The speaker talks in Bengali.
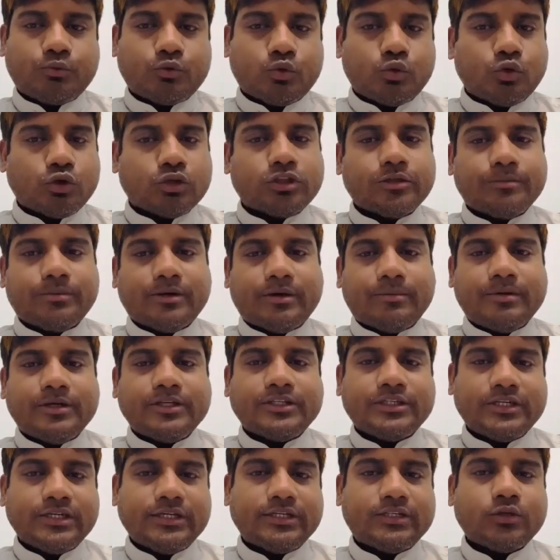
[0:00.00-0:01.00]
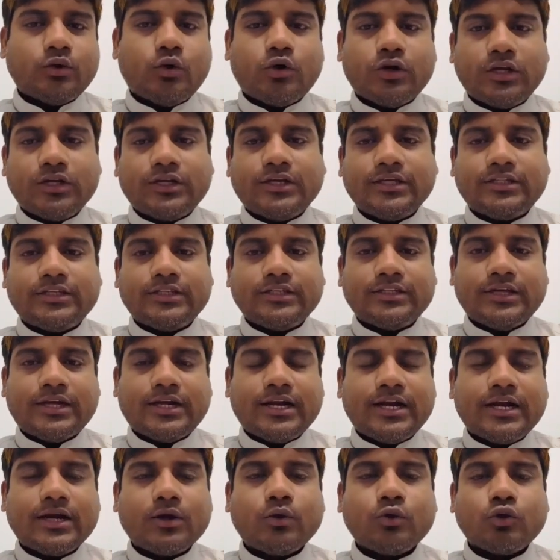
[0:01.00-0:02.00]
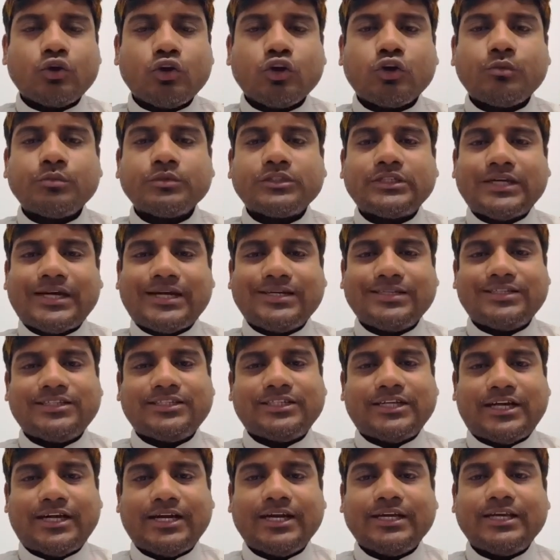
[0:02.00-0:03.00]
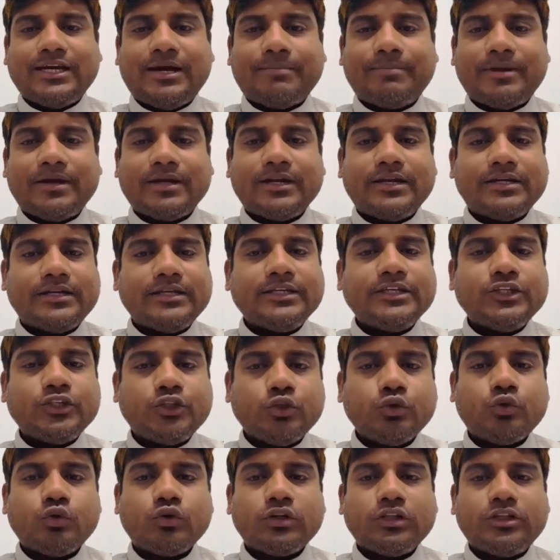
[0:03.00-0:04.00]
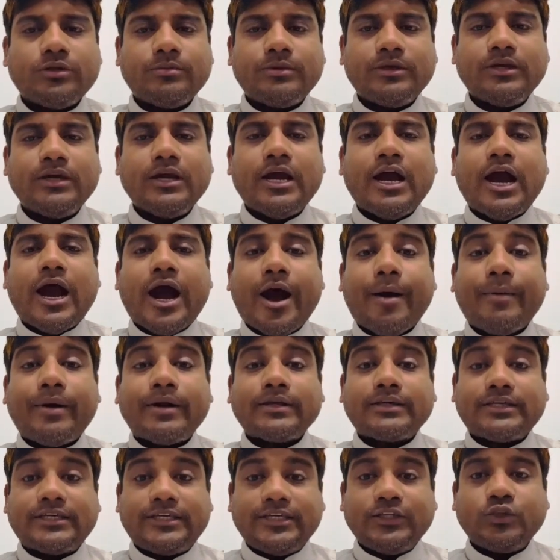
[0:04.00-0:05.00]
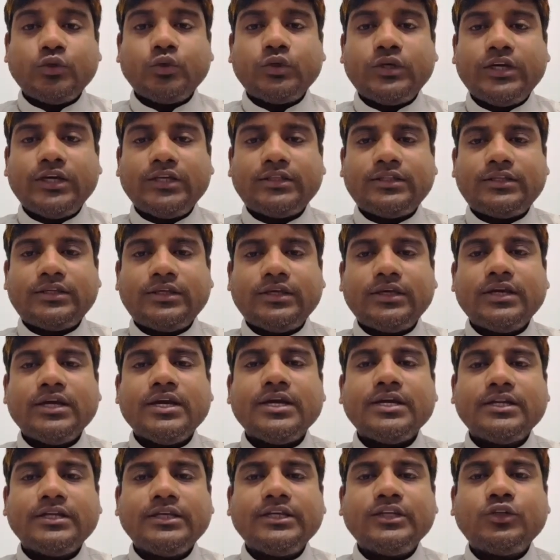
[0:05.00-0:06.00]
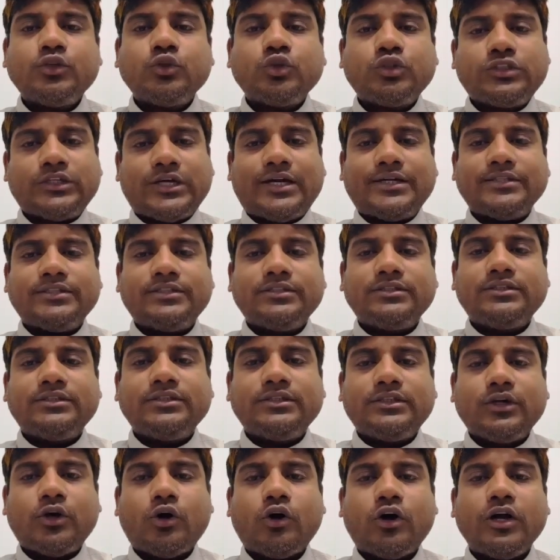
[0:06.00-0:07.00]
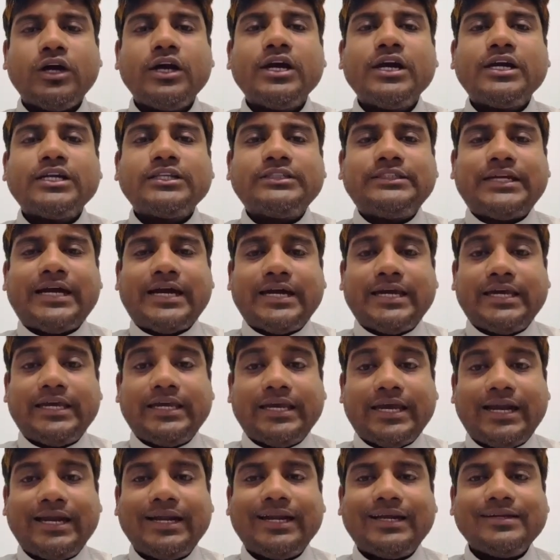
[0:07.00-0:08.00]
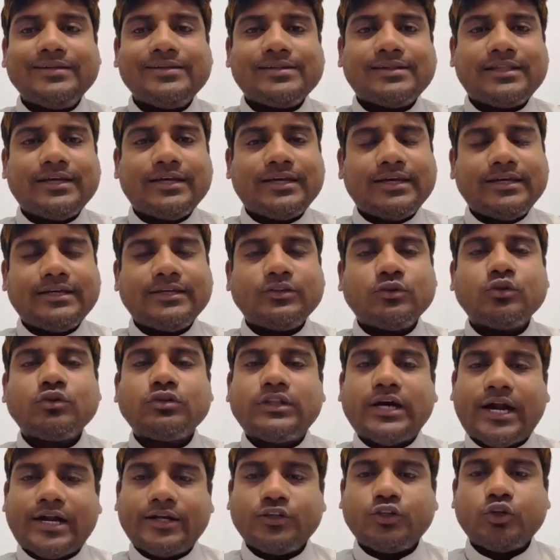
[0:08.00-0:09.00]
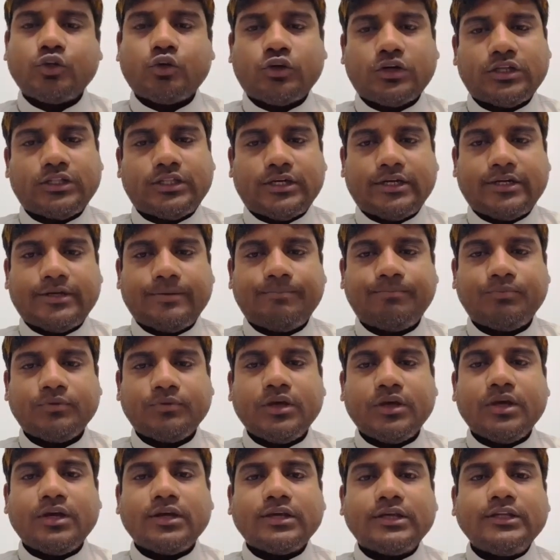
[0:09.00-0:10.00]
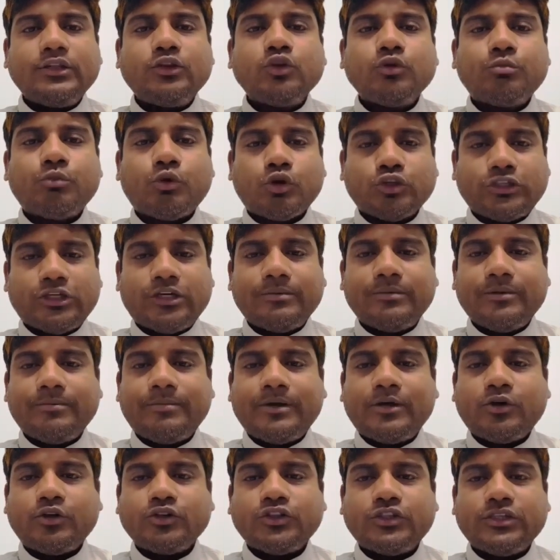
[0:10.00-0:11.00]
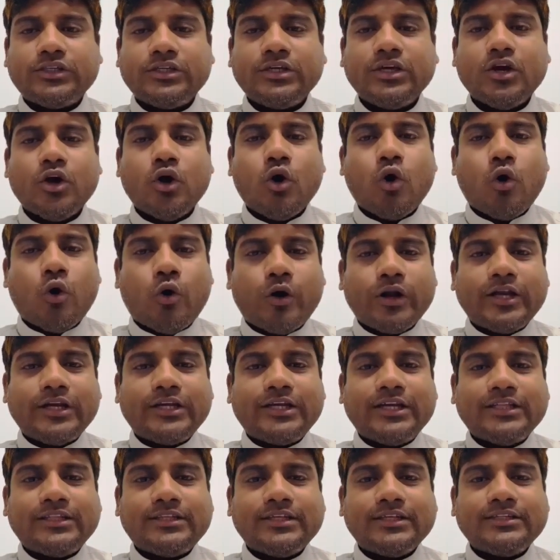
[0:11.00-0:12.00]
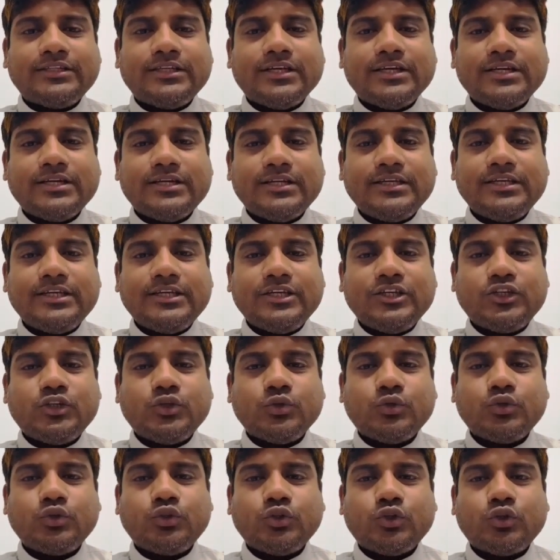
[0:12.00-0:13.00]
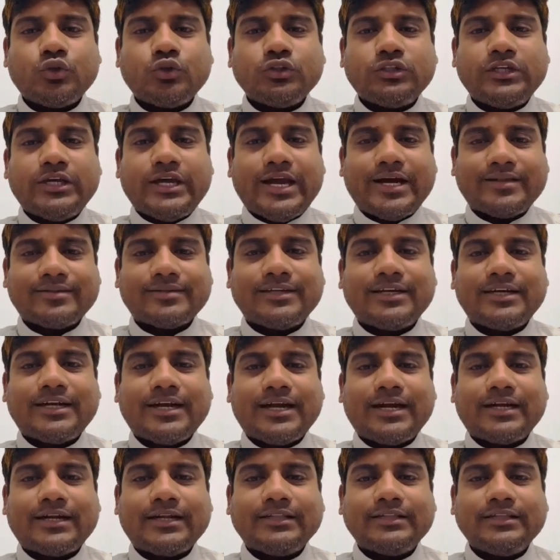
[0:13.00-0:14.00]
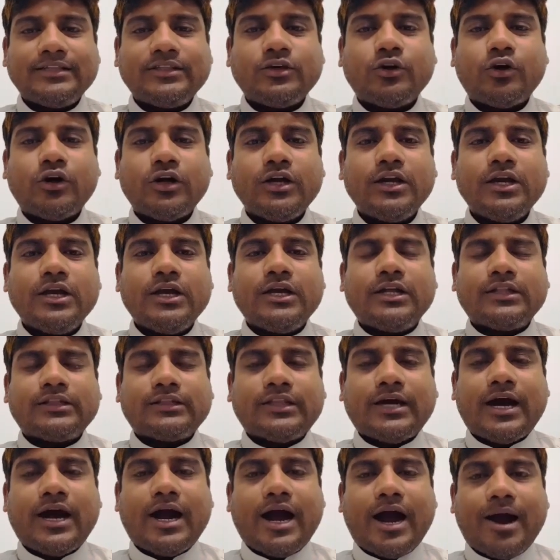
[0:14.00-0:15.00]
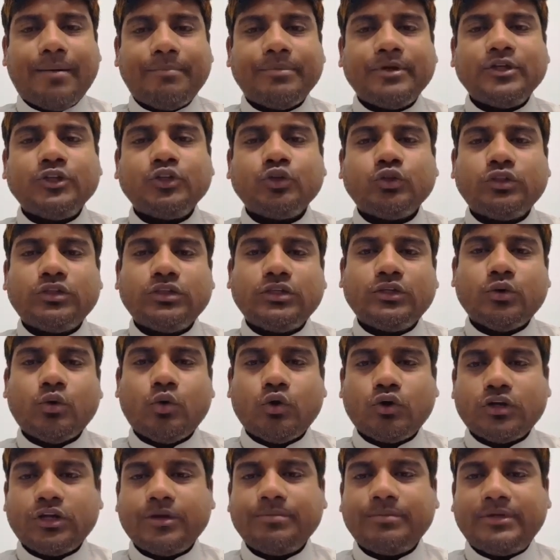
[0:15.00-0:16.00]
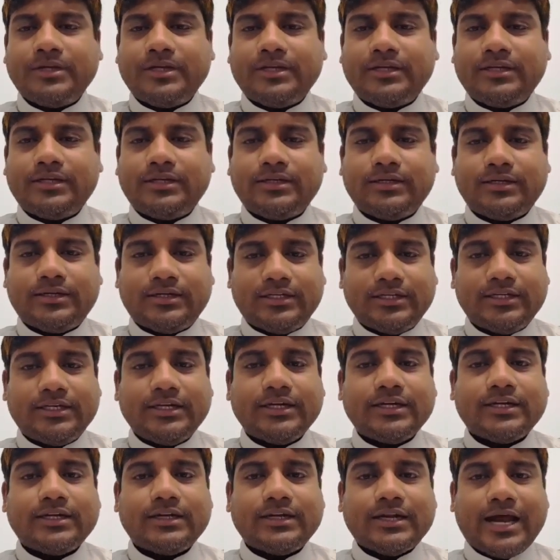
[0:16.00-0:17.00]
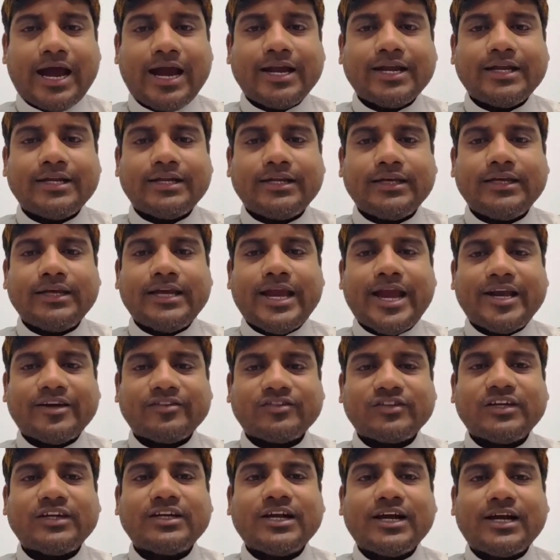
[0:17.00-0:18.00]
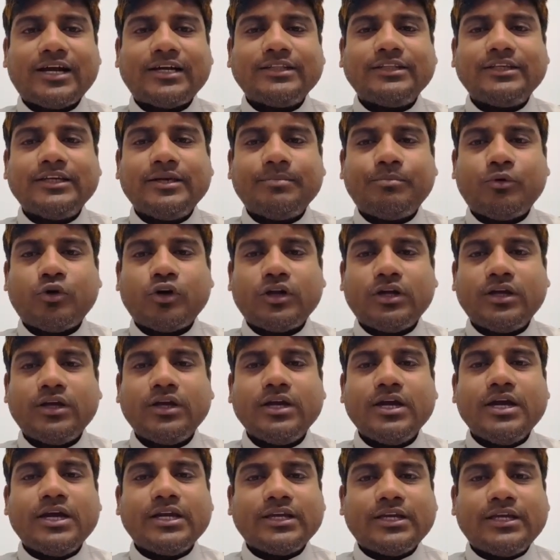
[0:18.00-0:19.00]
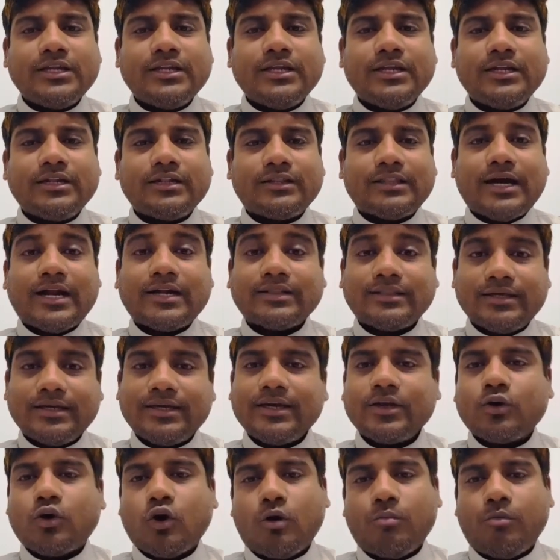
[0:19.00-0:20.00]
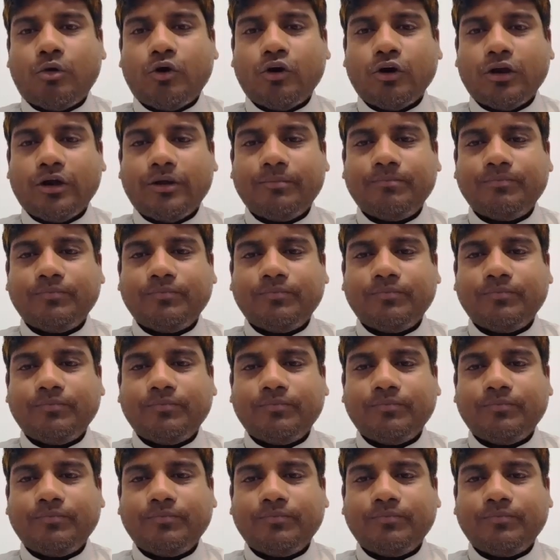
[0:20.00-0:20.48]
করতে পারবে সেক্ষেত্রে অনেক ক্ষেত্রে তারা কোনো রকম চার্জ ছাড়াই আপনাকে এটি ইস্যু করে দেবে আবার কিছু ক্ষেত্রে রি ইস্যু চার্জ দিতে হয় যা এয়ারলাইন্স থেকে কিন্তু ধার্য করা থাকে কিন্তু মজার ব্যাপার হচ্ছে অনেক ক্ষেত্রে যে রি ইস্যুর জন্য যে এক্সট্রা টাকাটা দিতে হয় তা আপনি যদি অগ্রিম টিকিট না কেটে এক্সট্রা টাকা দিয়ে পরে কিনেন তার থেকে কম হয়